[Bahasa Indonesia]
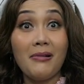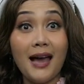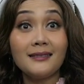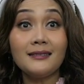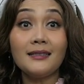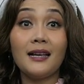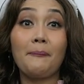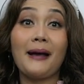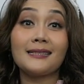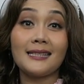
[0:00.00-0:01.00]
ban
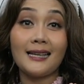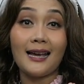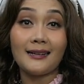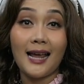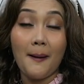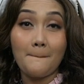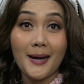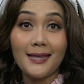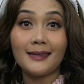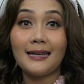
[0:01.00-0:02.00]
pastikan
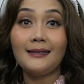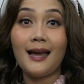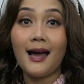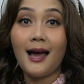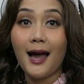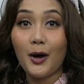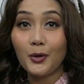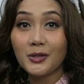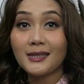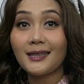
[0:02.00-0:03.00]
aman, tidak
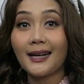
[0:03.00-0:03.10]
aus,